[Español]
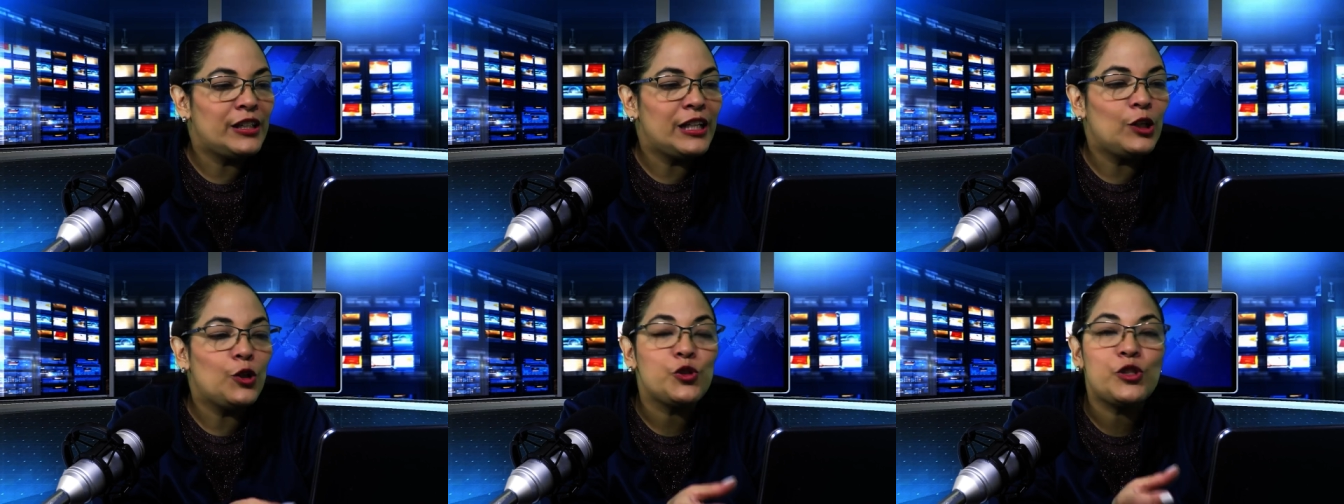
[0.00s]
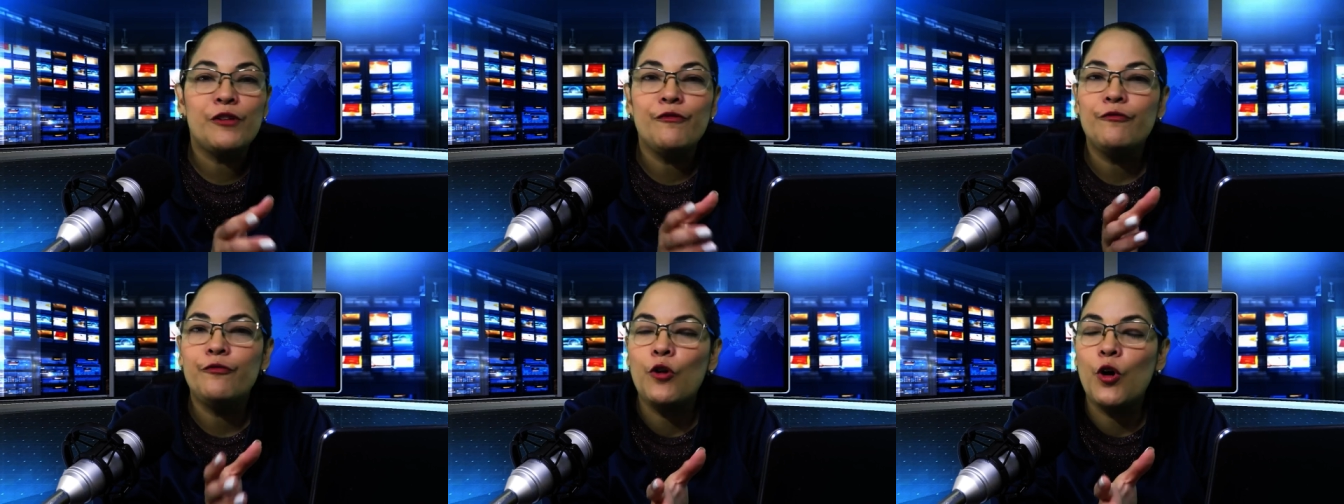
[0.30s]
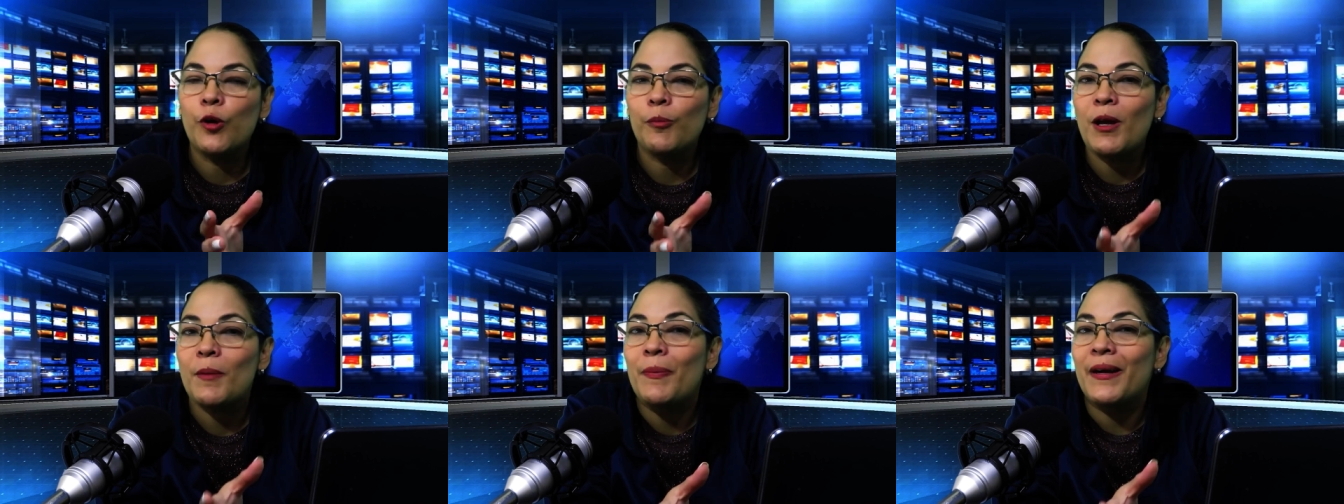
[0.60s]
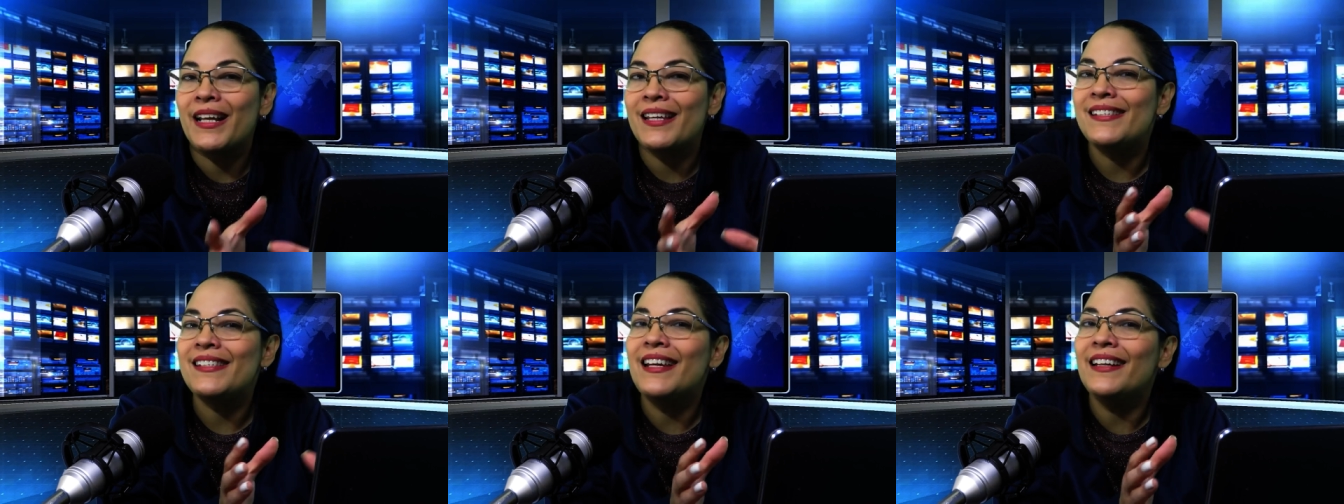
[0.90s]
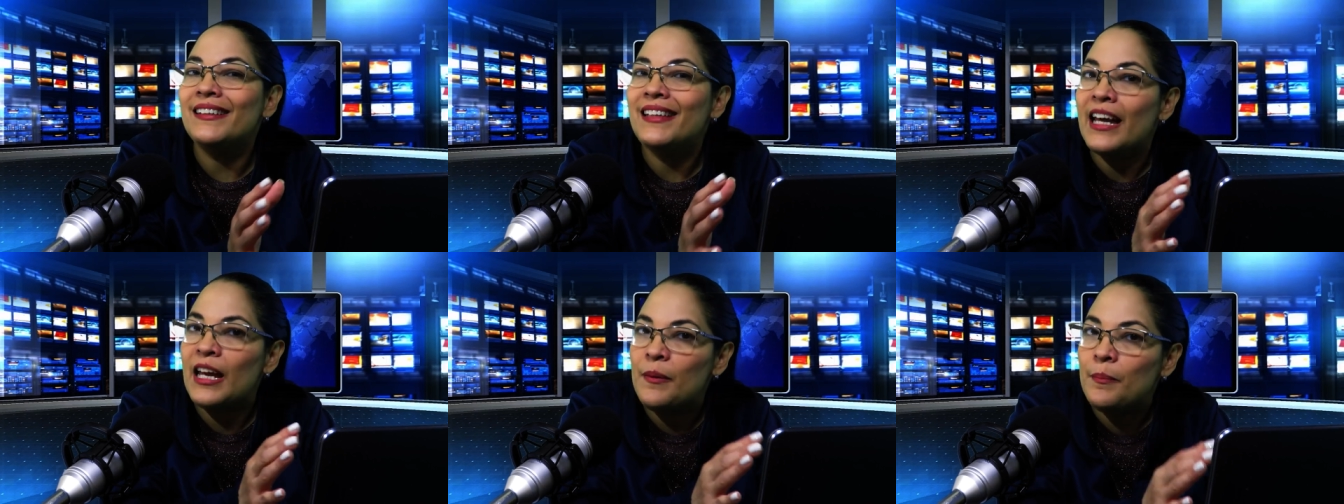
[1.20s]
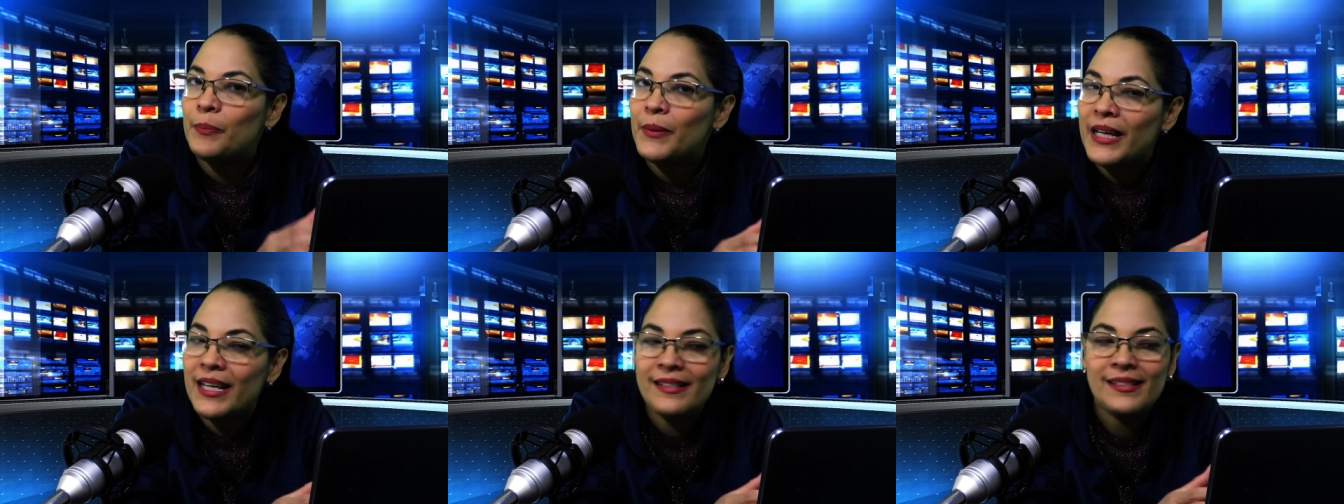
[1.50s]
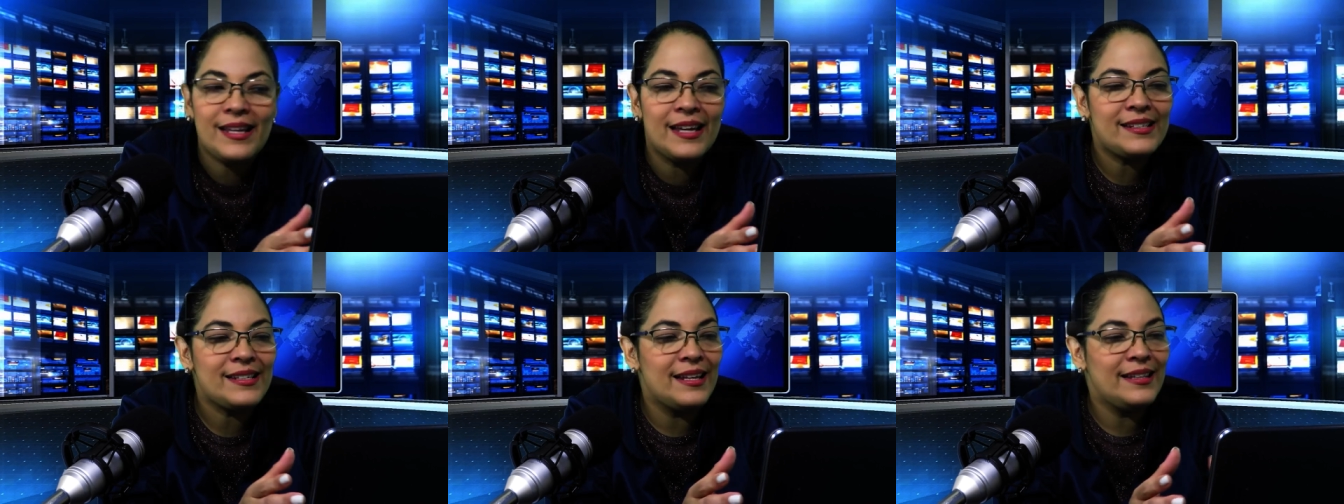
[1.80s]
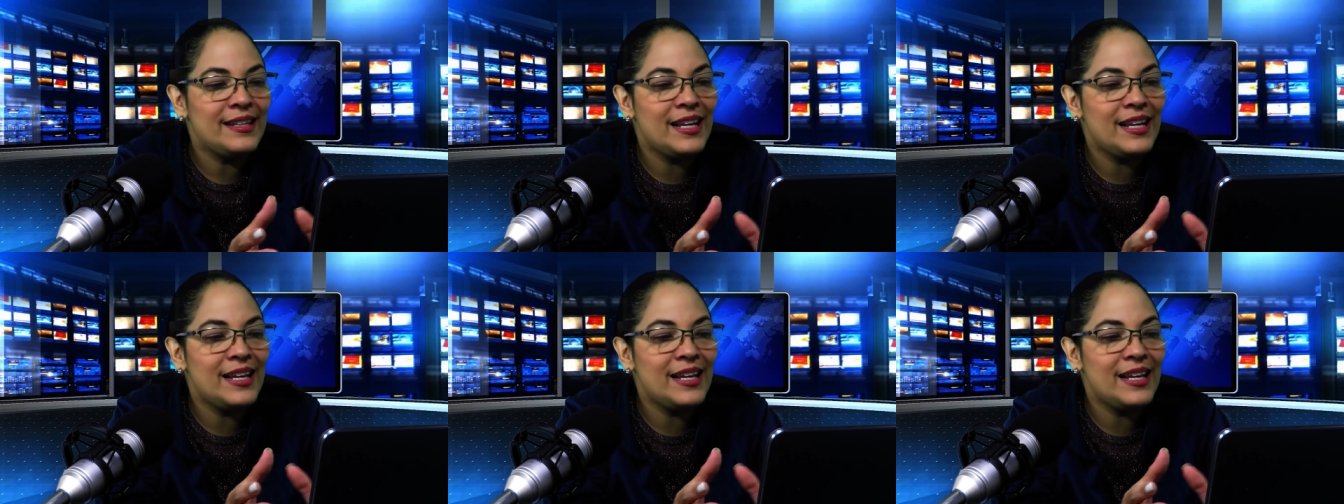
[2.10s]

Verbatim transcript: de los informes para ciertas empresas